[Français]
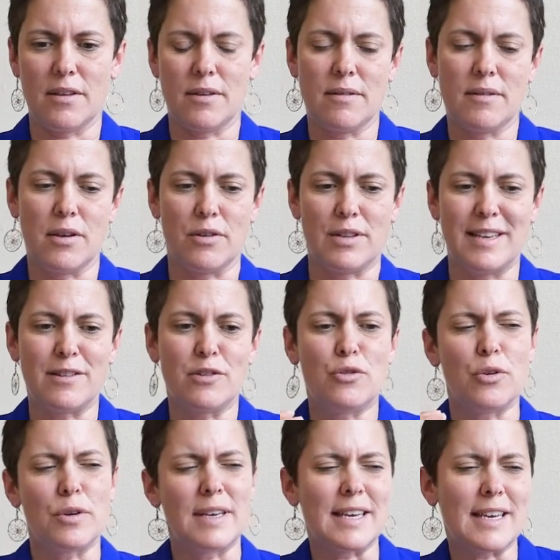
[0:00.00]
y a, des
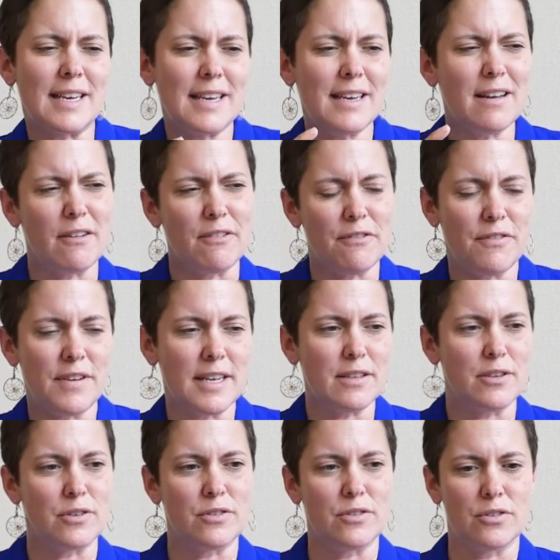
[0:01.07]
degrés en fait
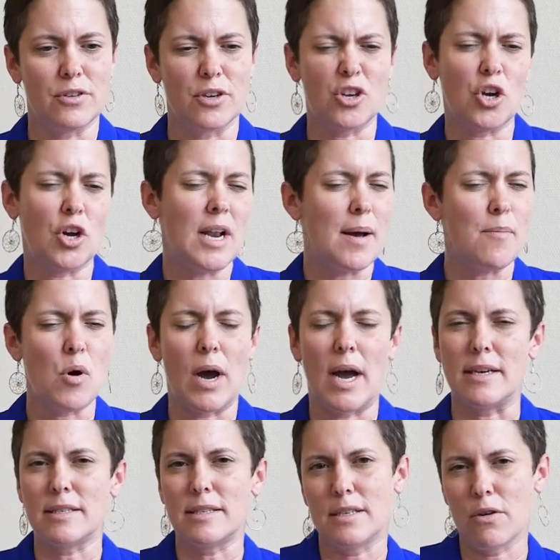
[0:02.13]
de,
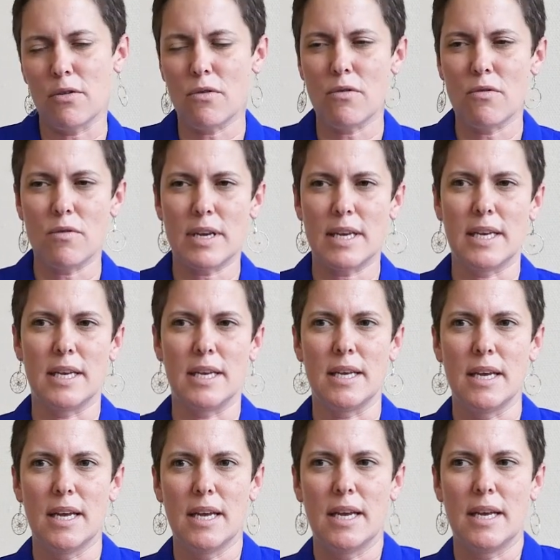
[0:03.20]
collaboration qui,
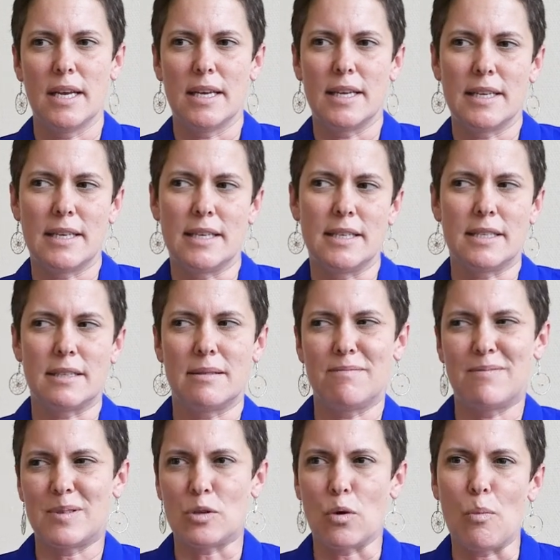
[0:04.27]

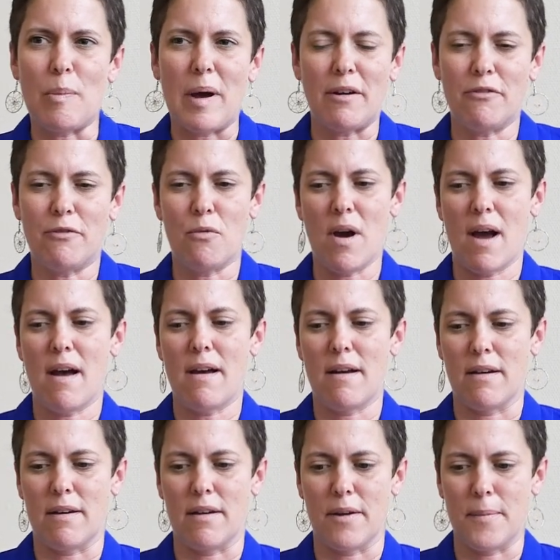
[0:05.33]
sont parfois,
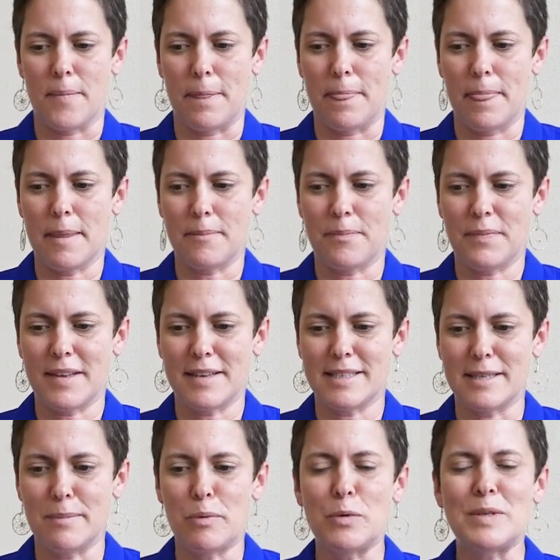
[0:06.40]
euh,
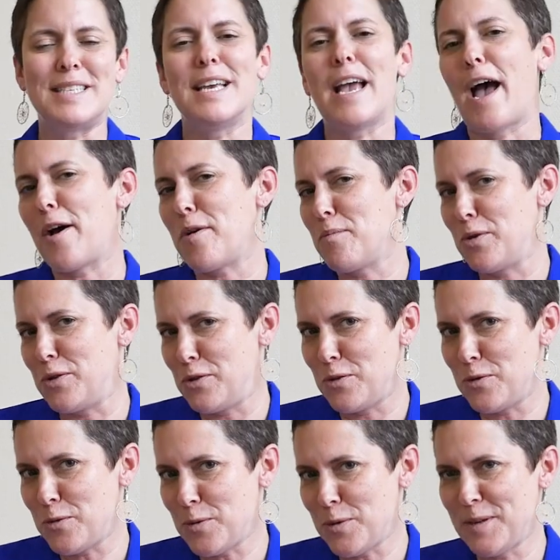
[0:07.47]
c'est pas aussi
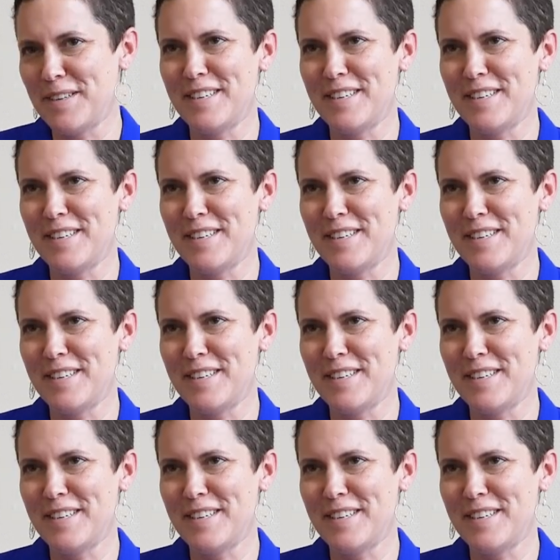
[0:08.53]
harmonieux